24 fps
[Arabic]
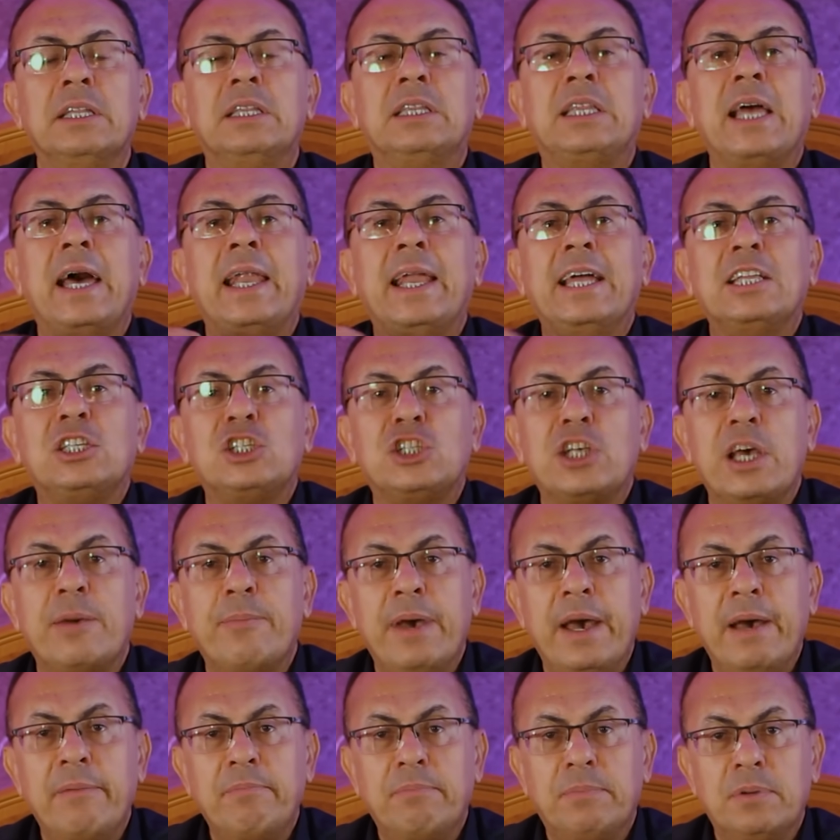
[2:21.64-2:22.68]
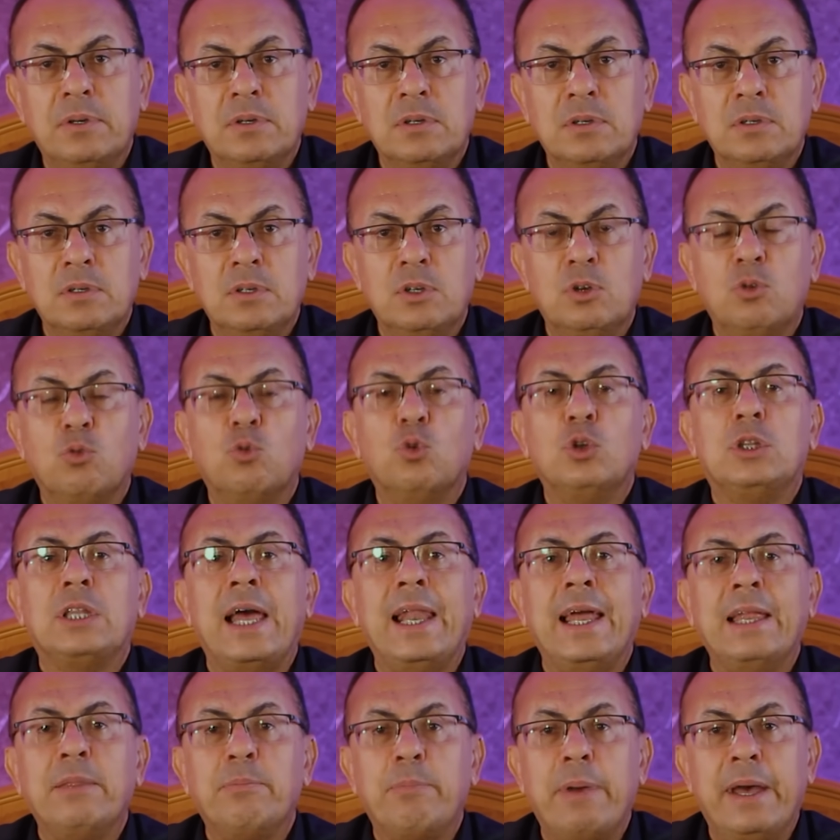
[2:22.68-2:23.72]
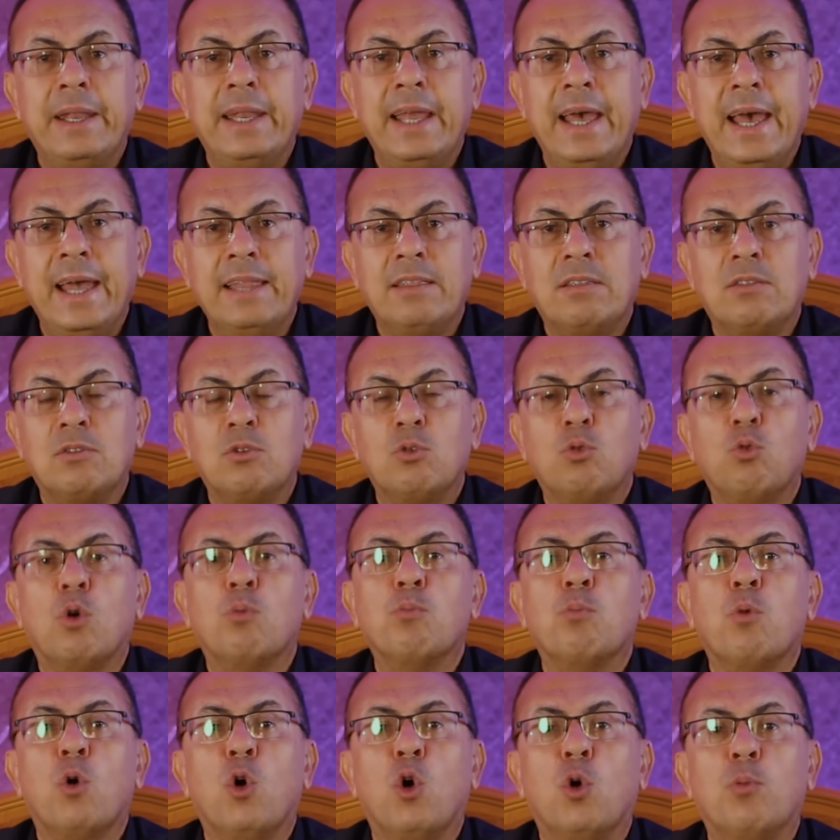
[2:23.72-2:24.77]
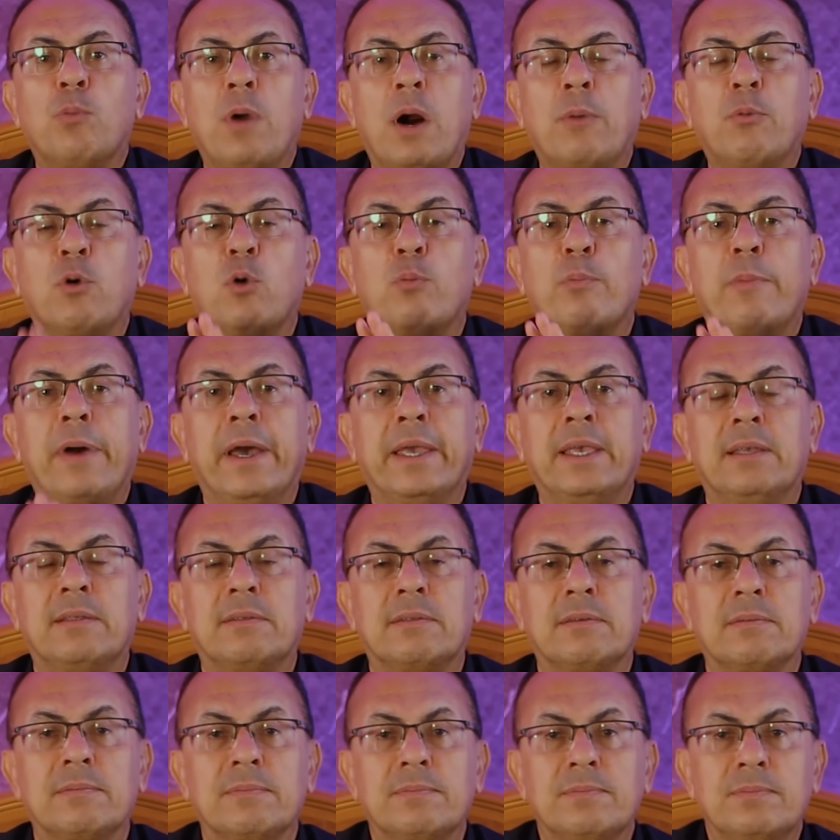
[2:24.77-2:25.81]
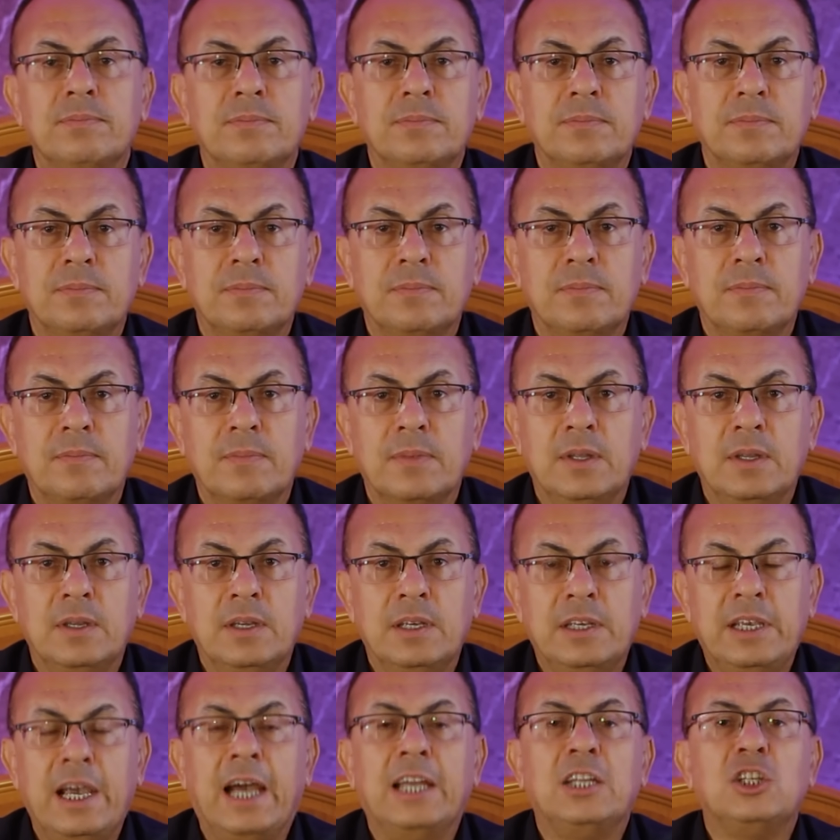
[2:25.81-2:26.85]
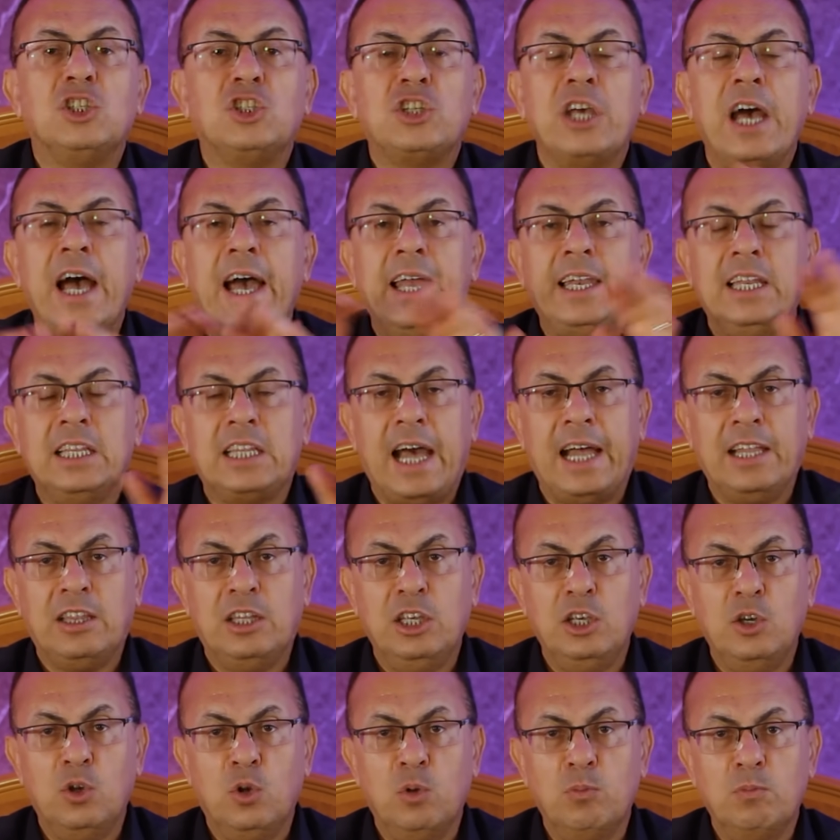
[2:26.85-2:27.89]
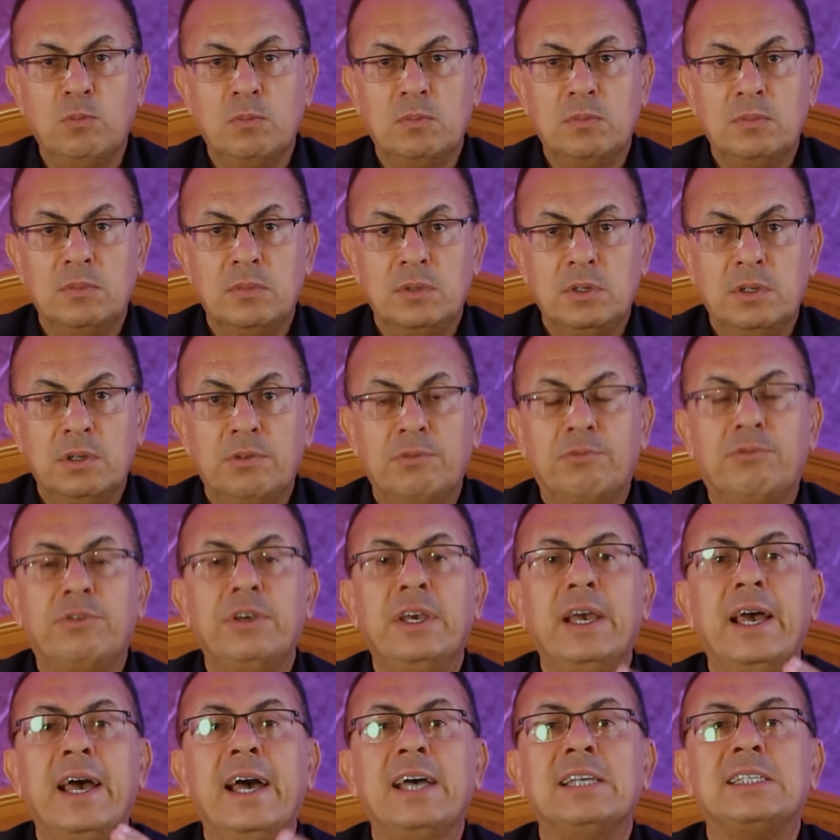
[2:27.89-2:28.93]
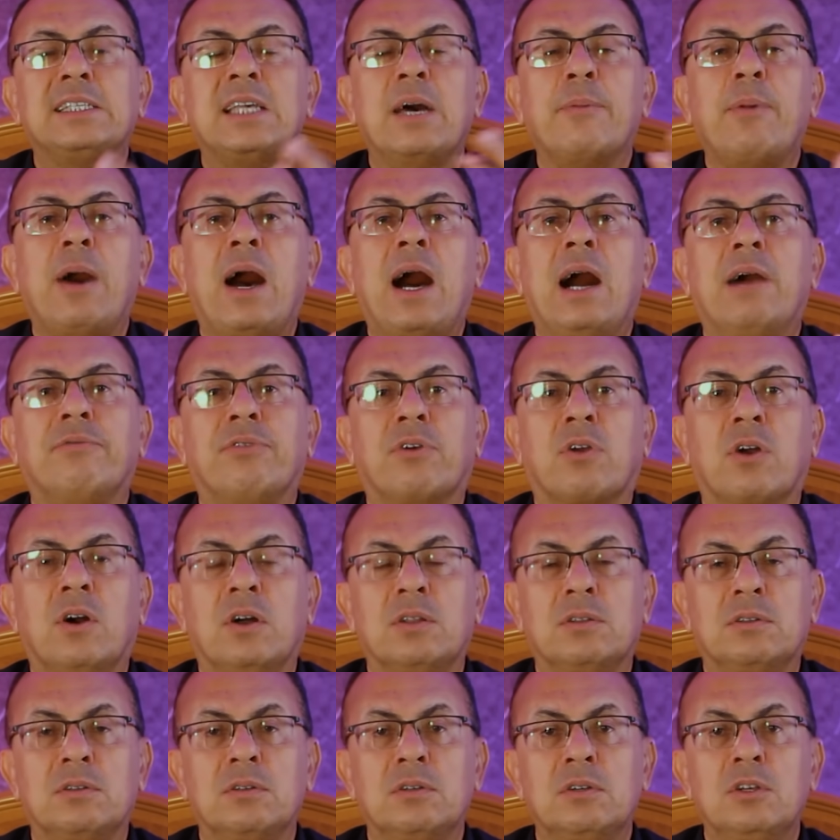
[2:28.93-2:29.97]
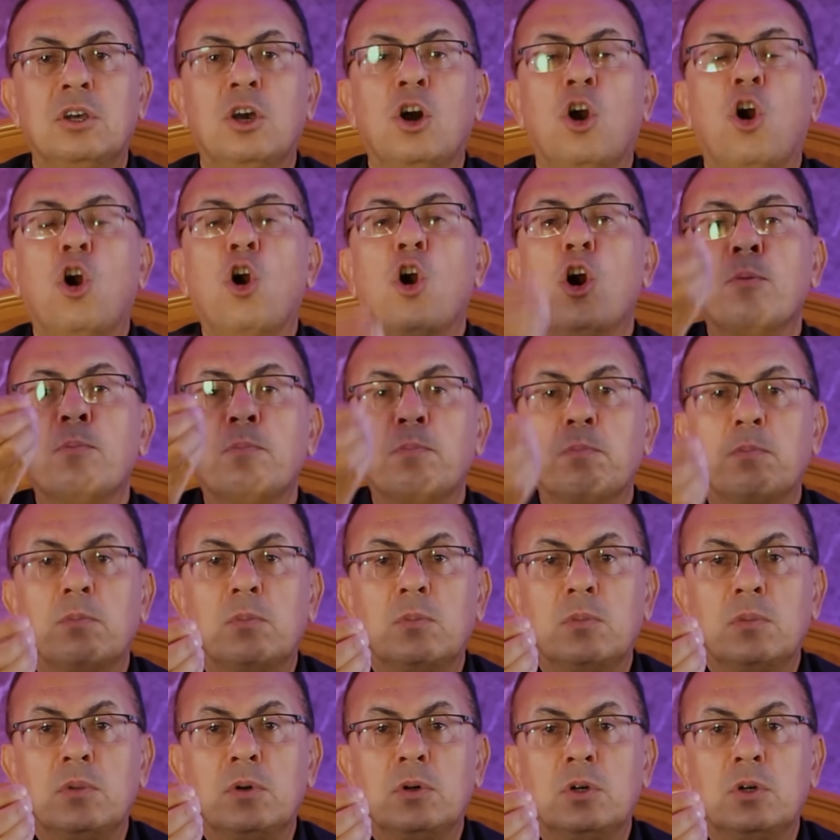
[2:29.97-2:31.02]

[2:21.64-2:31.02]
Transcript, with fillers: ثلاث شباب وثلاث بنات وامهم ابوهم ميت يعني الشقة اللي تحتيهم فيها سبع أفراد أم